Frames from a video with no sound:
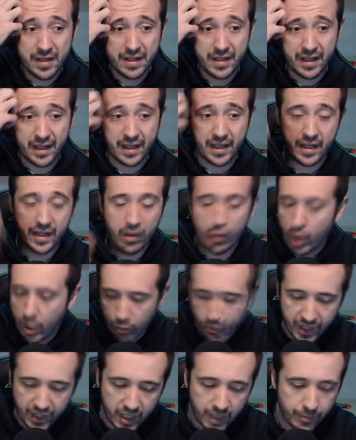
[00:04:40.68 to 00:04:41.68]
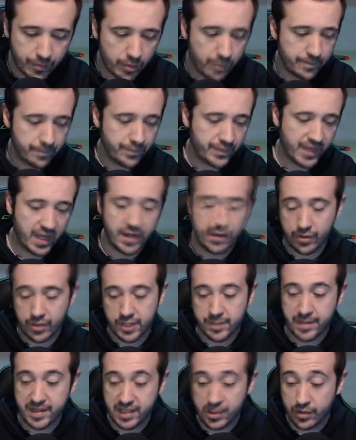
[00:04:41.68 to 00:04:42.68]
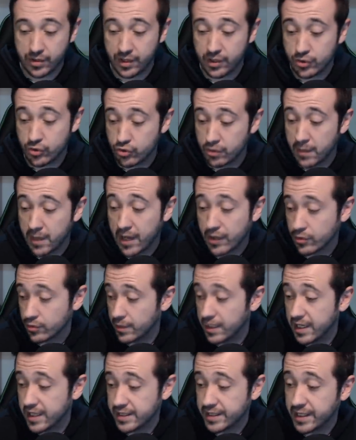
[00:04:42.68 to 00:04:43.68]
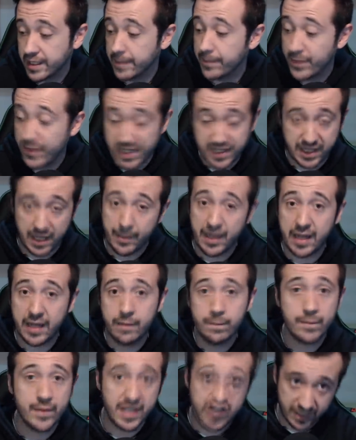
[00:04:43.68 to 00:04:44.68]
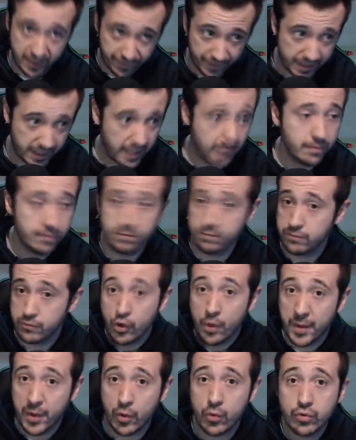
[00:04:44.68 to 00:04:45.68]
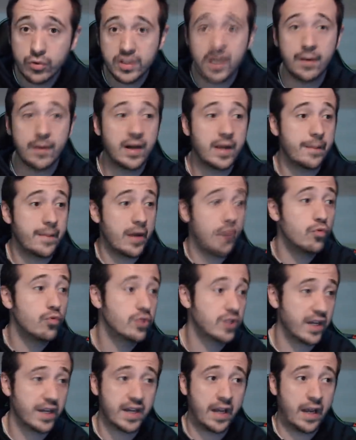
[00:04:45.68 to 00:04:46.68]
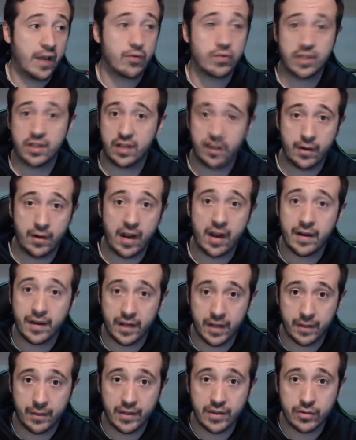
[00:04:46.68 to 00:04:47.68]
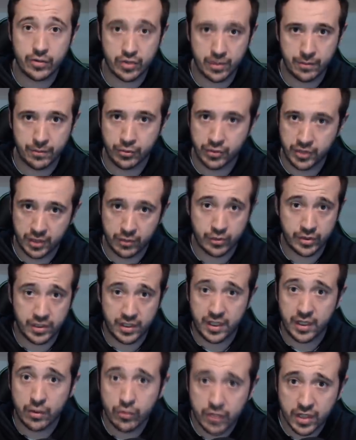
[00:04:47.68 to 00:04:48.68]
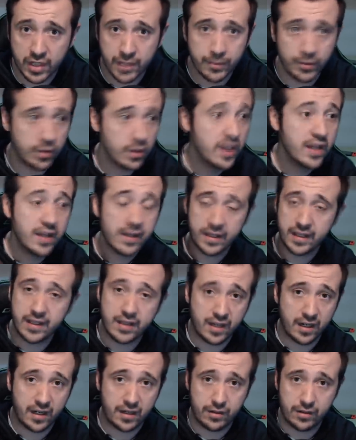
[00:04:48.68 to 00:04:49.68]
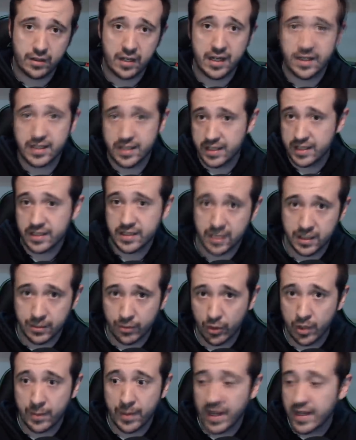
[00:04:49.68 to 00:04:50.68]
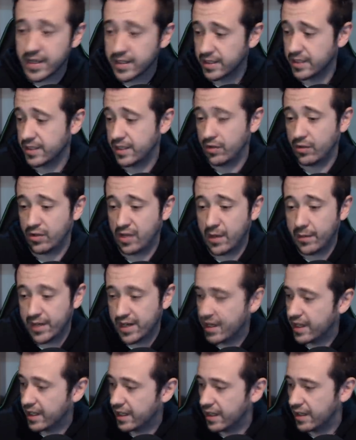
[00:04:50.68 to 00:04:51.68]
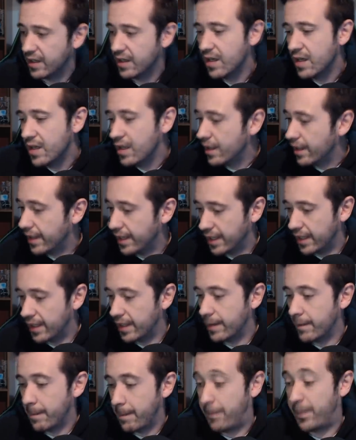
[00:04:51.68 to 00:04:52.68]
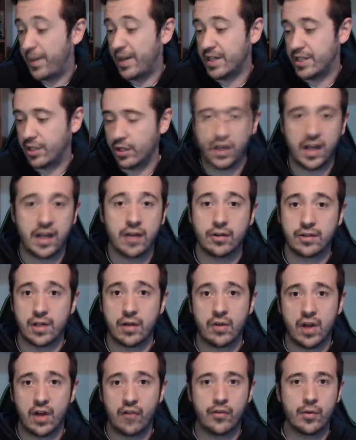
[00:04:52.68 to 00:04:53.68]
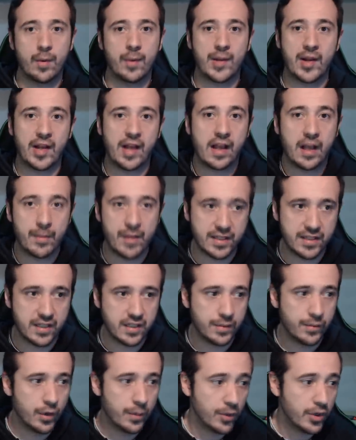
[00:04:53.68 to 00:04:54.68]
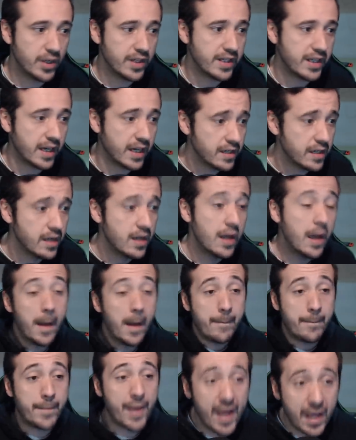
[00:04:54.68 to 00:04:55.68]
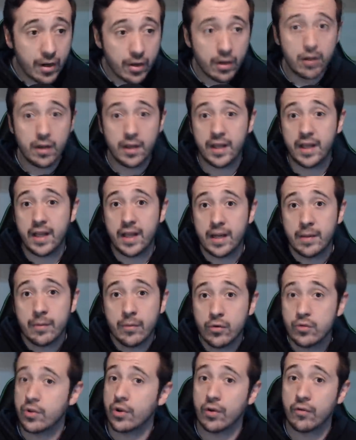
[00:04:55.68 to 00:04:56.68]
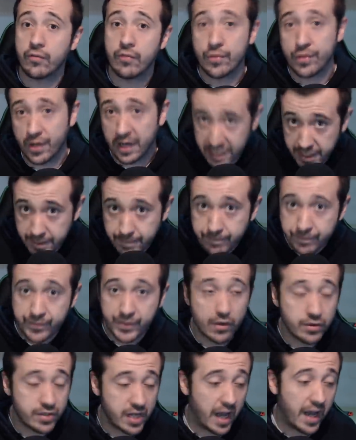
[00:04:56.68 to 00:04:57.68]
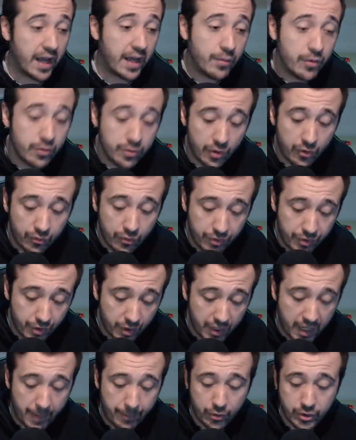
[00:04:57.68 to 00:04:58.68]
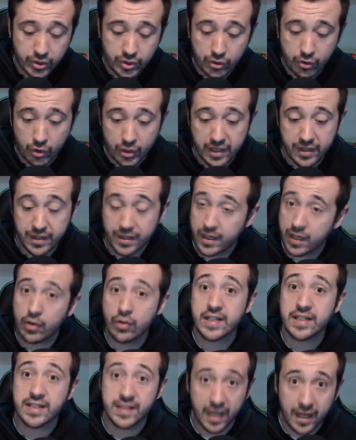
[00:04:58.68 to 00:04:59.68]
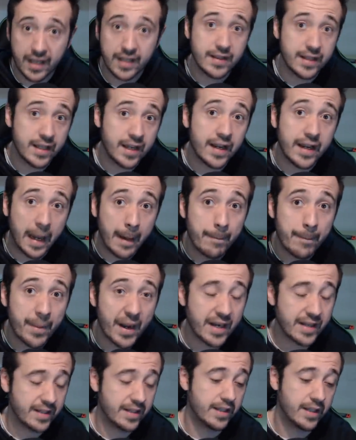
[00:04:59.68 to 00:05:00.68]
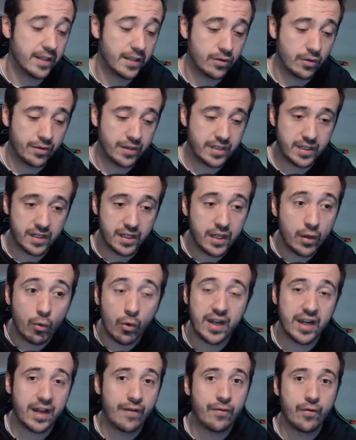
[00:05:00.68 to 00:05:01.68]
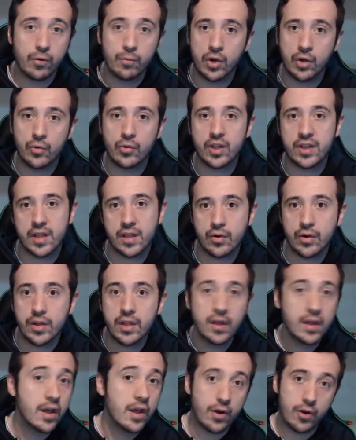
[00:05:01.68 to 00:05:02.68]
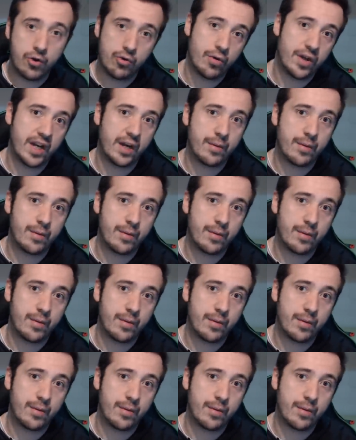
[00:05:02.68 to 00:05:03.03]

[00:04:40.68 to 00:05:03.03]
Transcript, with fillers: eh, o algún equipo que no respeta los derechos humanos, ¿vale? Así que está mal, está fatal, no me gusta, ¿vale? Me gustaría que no se celebraran eventos deportivos de ningún tipo internacionales en este tipo de países. Creo que habría que eh, presionarlos de alguna forma para que cambien este tipo de políticas. Pero el mundo no funciona así. O sea, el mundo funciona pues con el dinero de esta gente en gran parte. Entonces, igual la Fórmula 1 a día de hoy no era